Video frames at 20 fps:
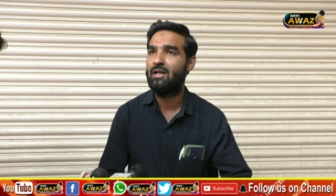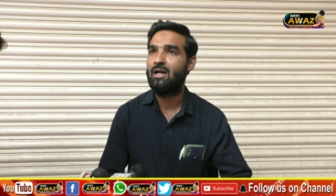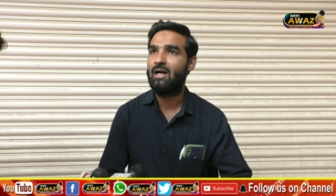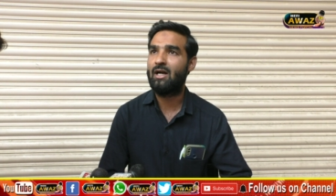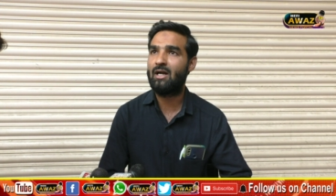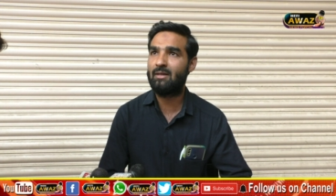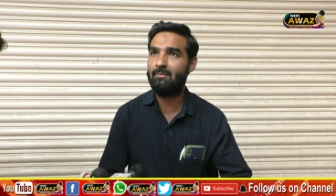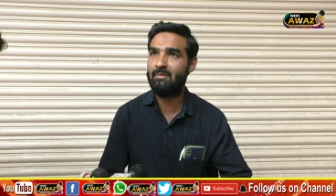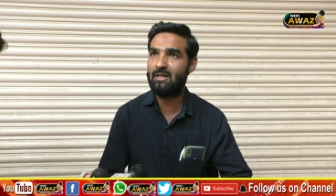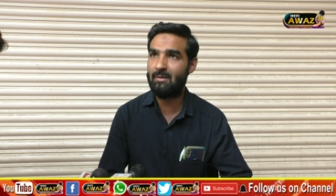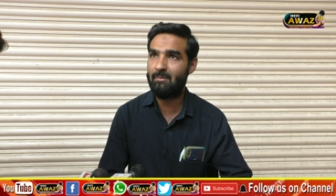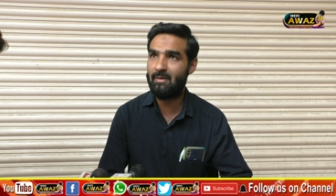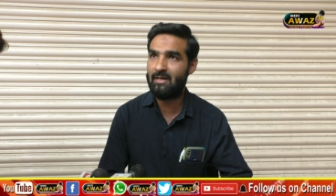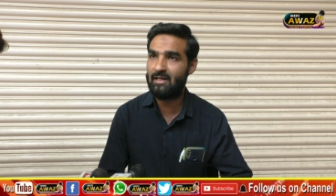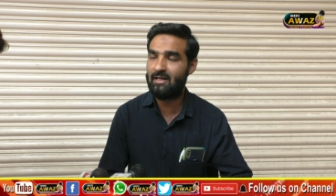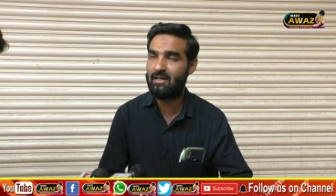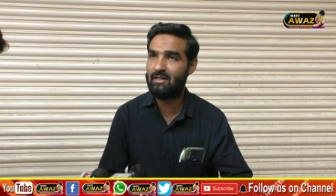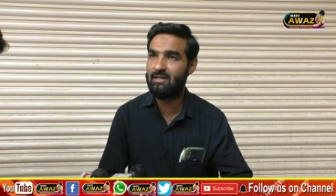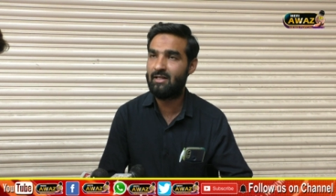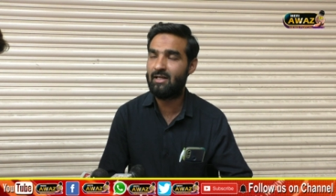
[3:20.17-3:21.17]
अगर मेरा
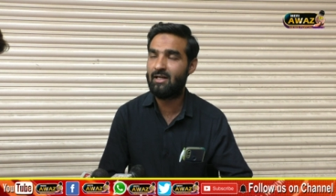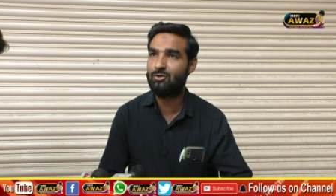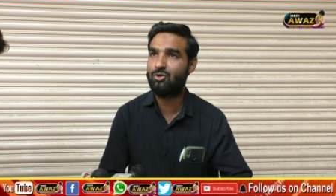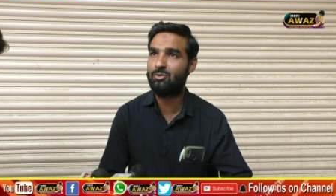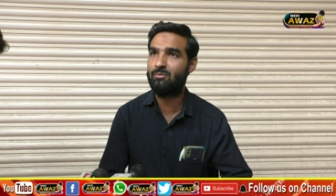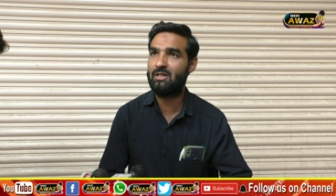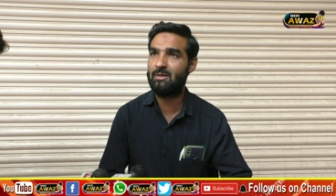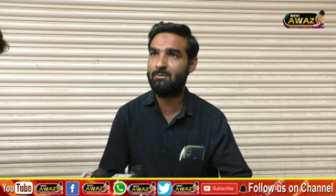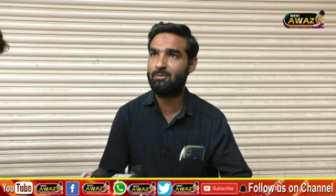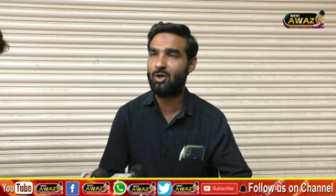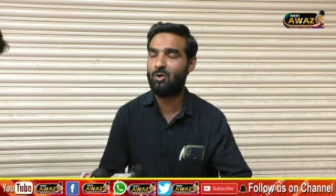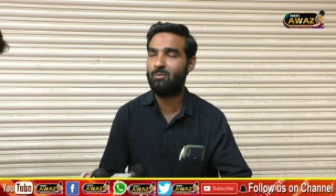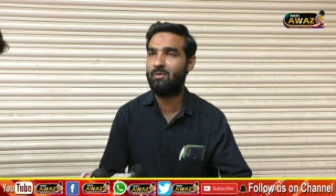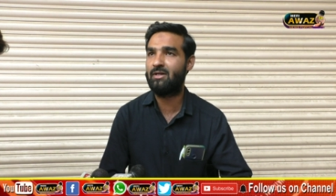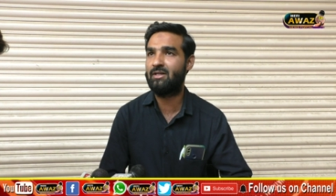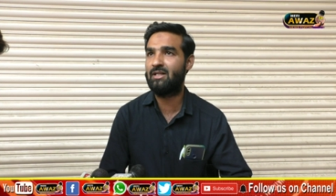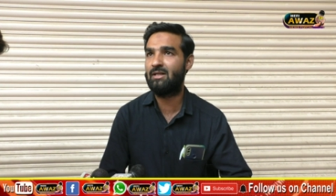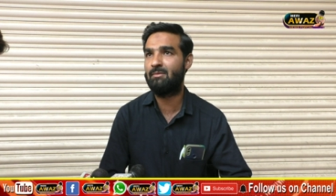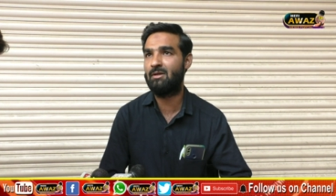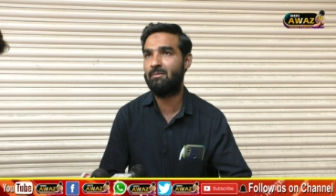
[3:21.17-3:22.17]
बेटा नहीं दिया तो मेरी
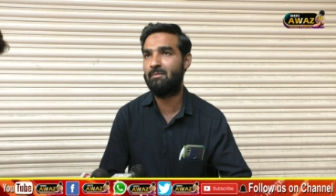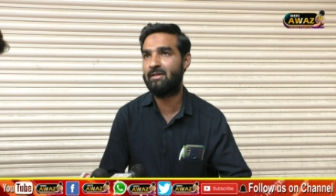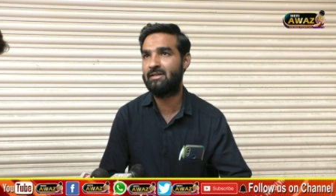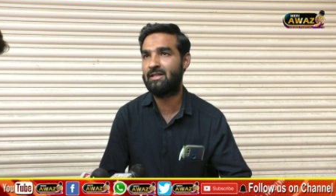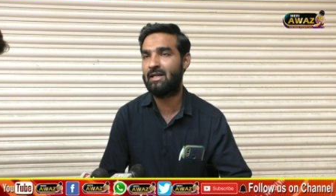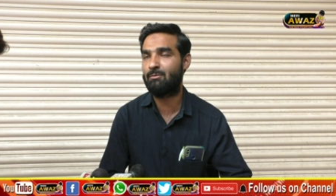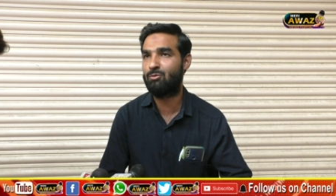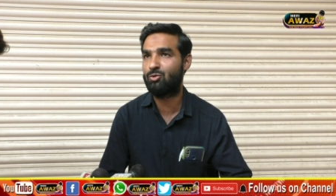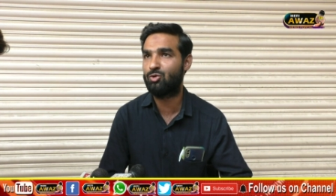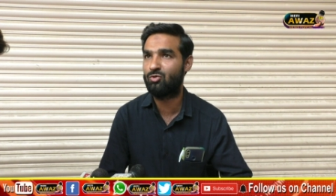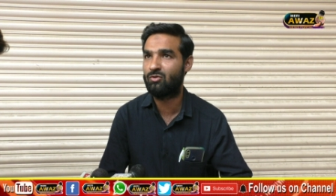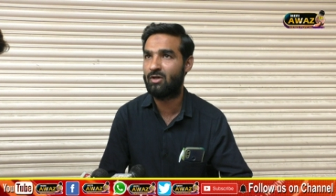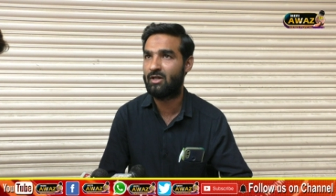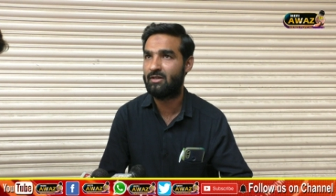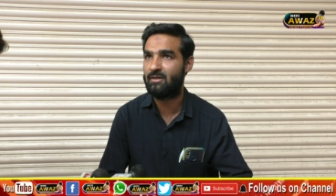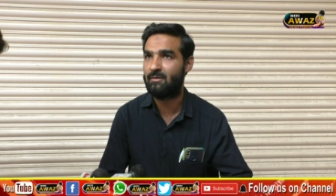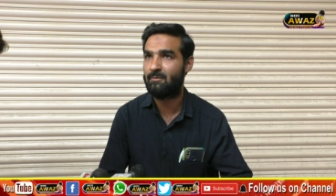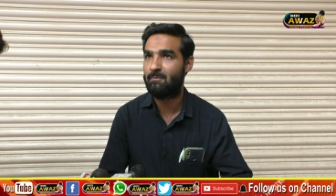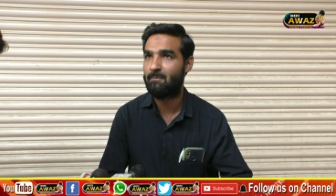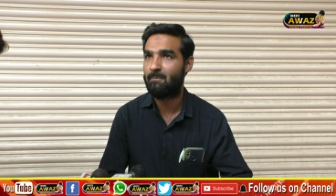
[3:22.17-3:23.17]
प्रॉपर्टी मैं बेच के आपको दूंगा
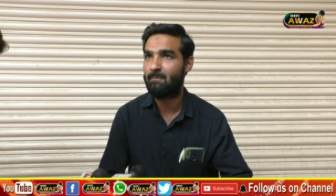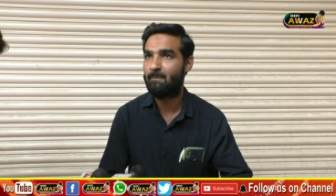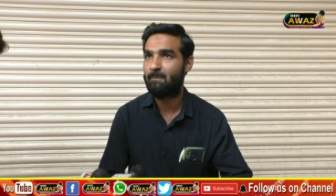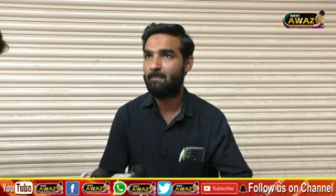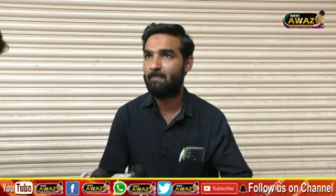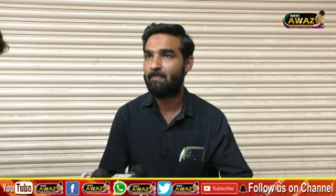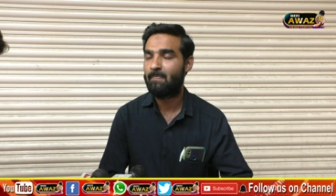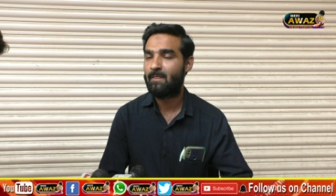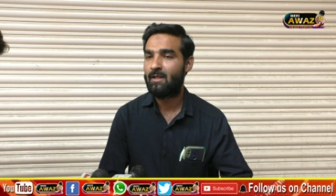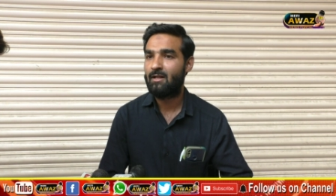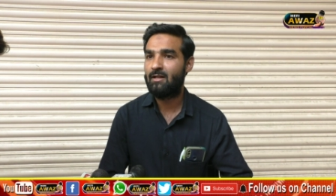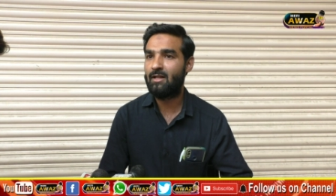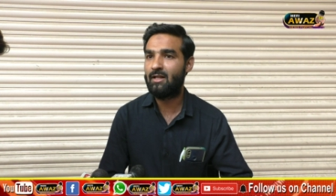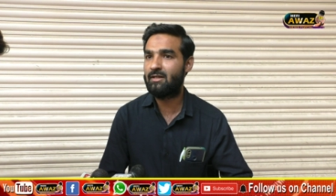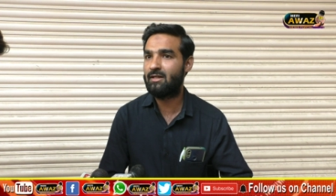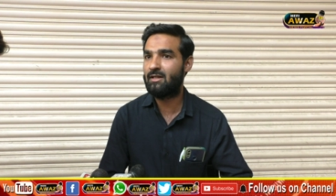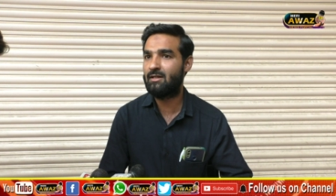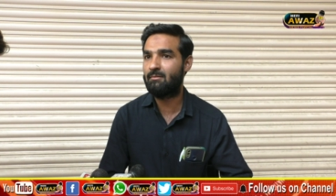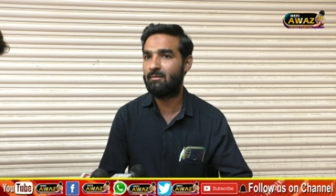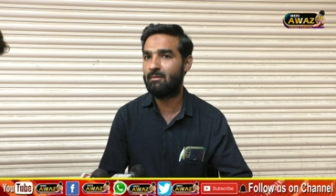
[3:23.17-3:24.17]
ही
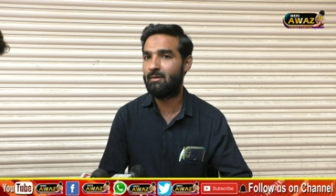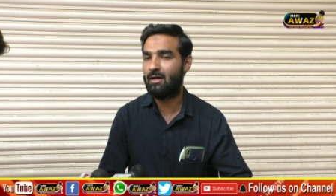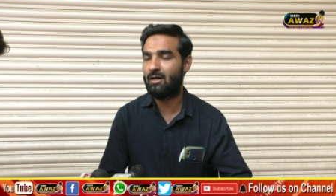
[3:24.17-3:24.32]
लेकिन